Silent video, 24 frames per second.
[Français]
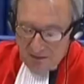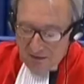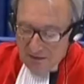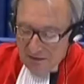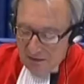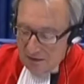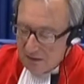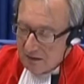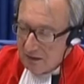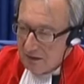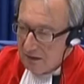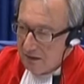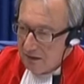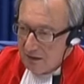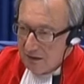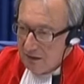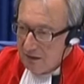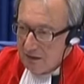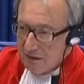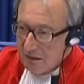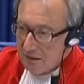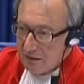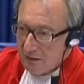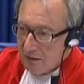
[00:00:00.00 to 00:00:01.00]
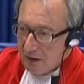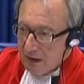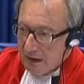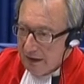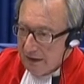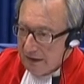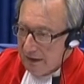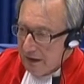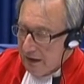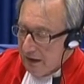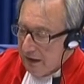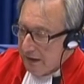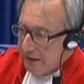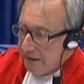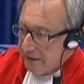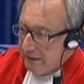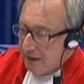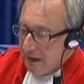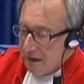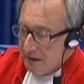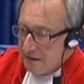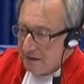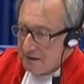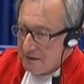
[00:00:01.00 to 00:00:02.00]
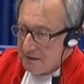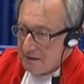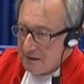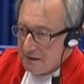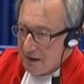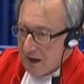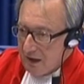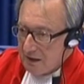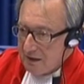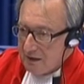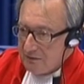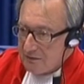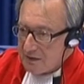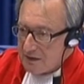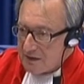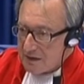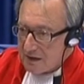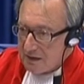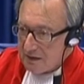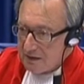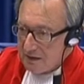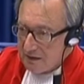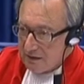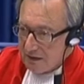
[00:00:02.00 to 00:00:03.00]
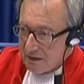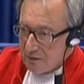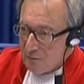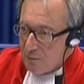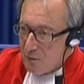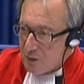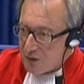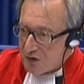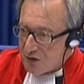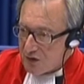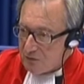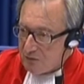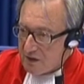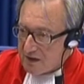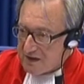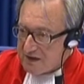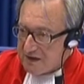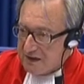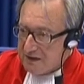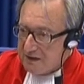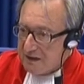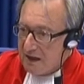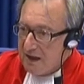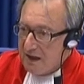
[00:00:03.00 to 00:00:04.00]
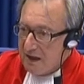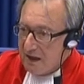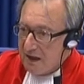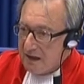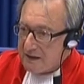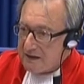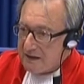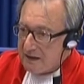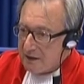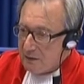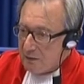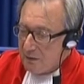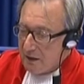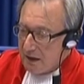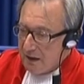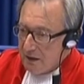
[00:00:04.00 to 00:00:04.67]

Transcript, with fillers: arrestation, il s'est rendu de façon délibérée. Le président,